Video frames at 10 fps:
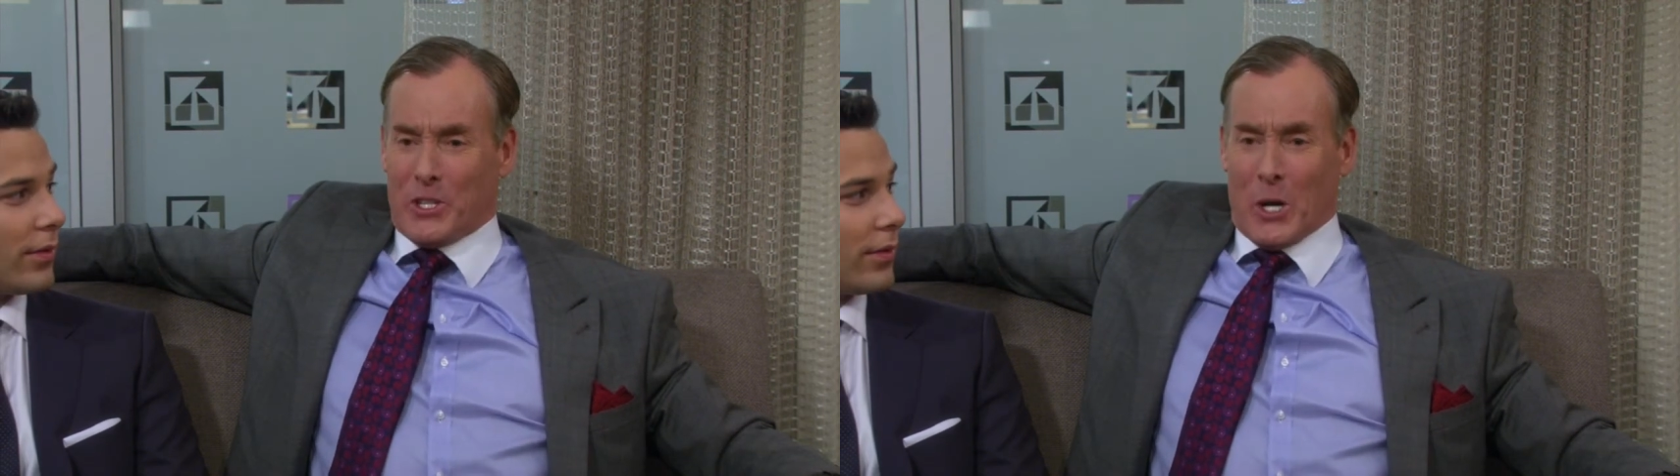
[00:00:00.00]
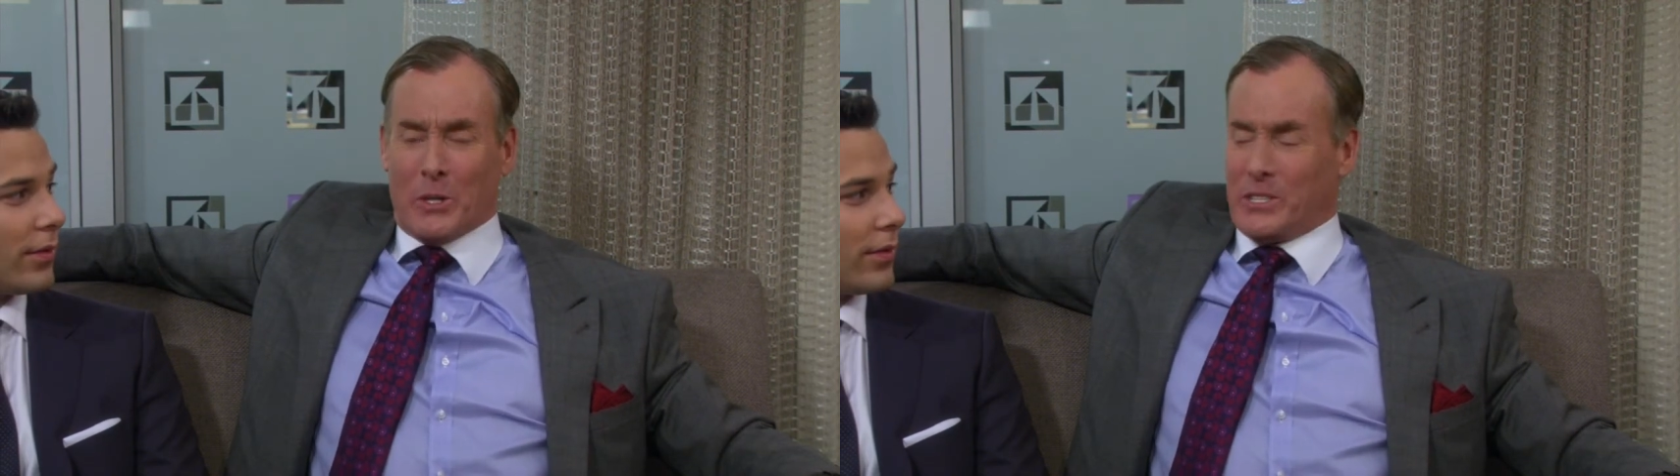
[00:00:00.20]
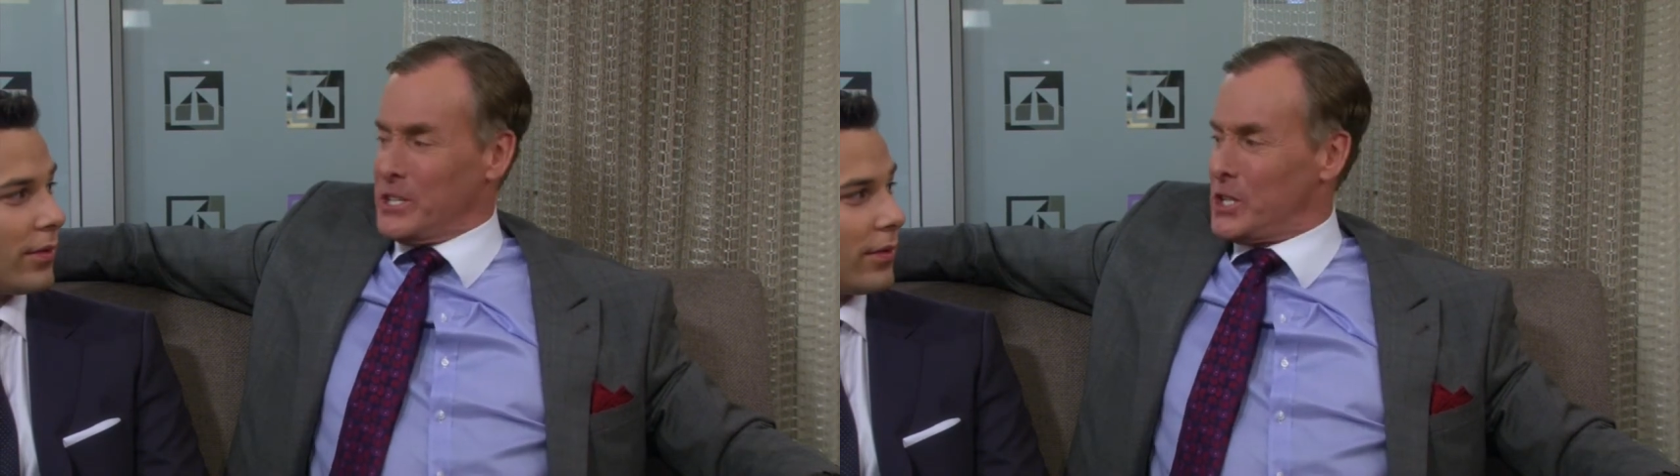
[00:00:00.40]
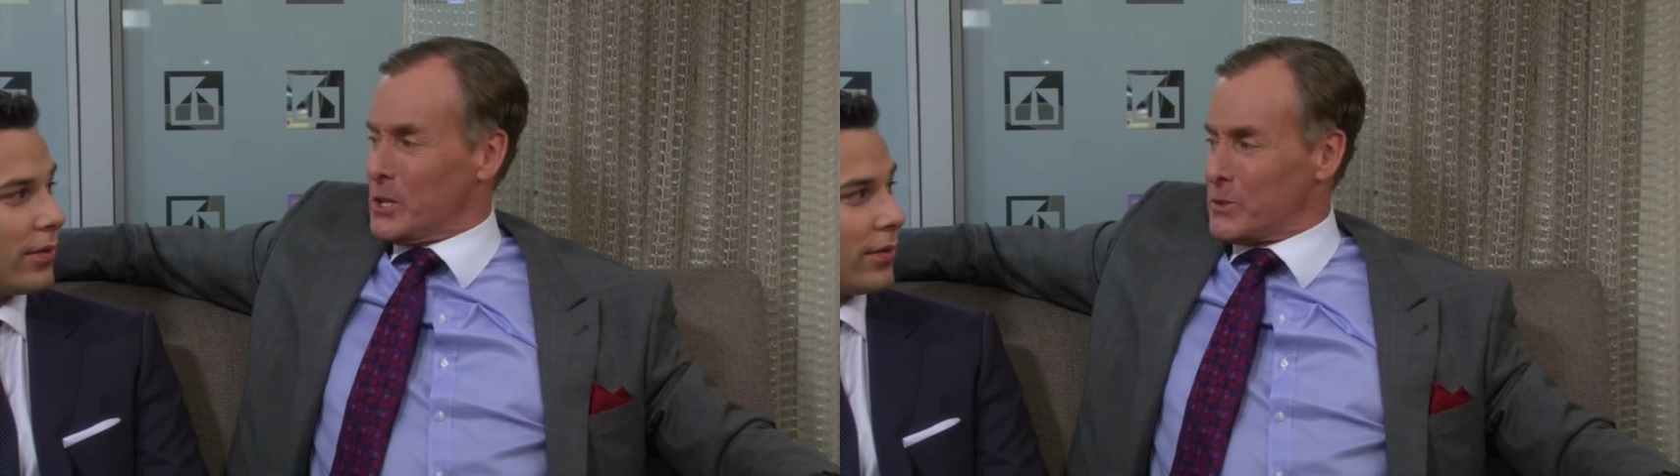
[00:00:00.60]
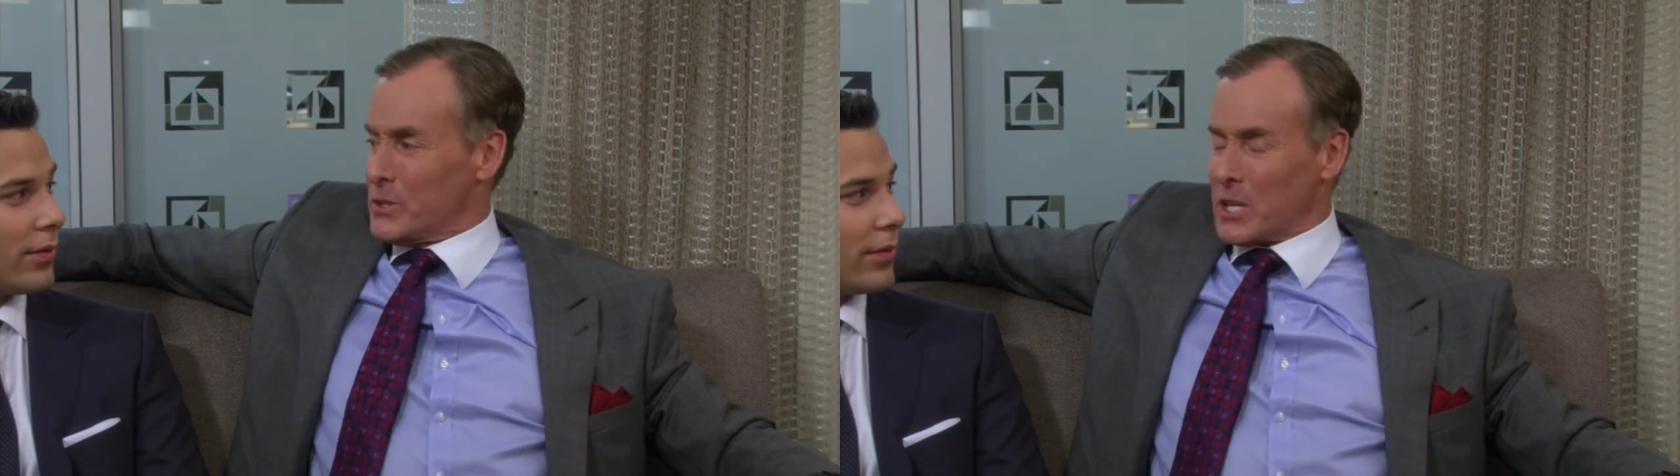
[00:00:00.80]
детской
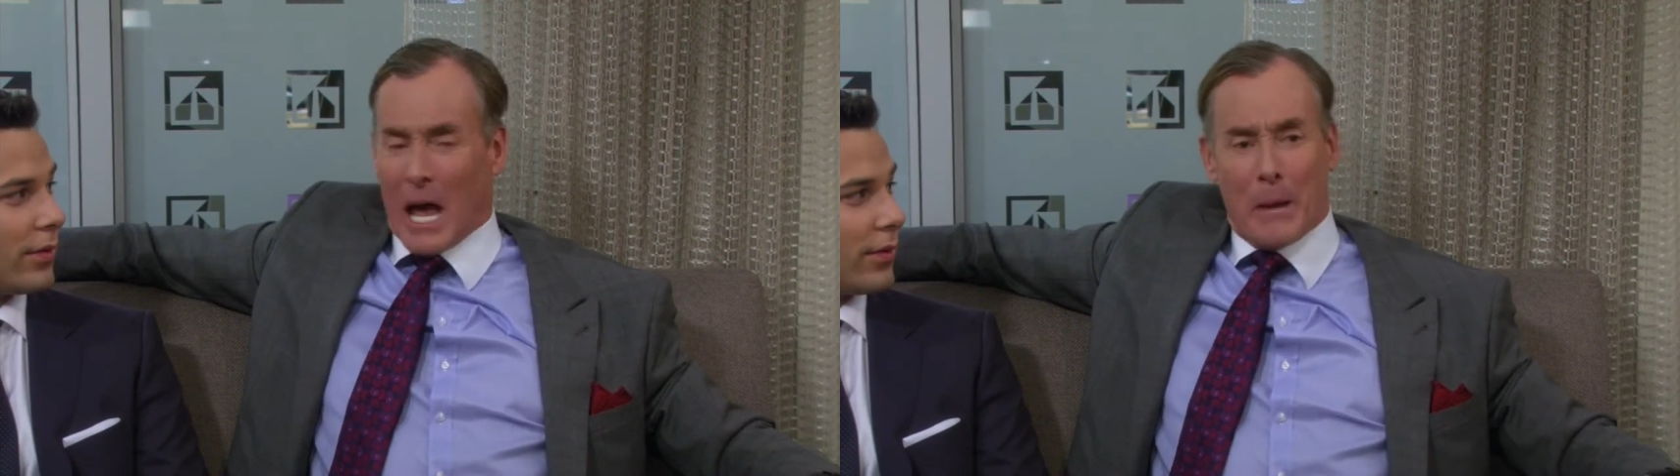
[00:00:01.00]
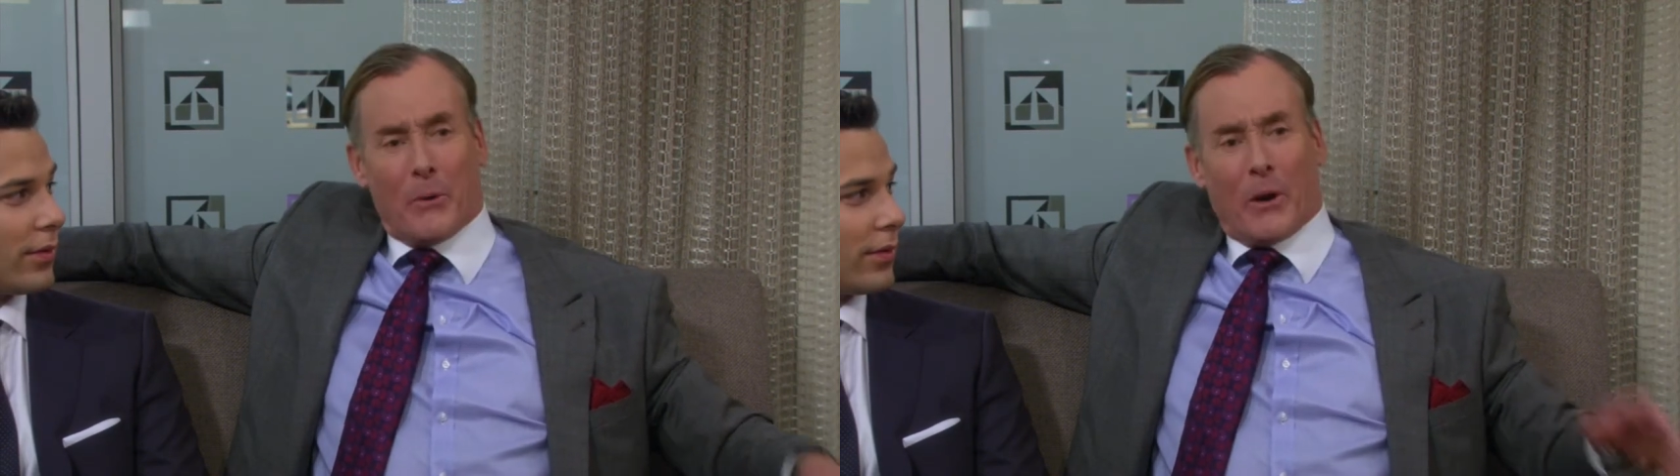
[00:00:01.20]
библиотеке.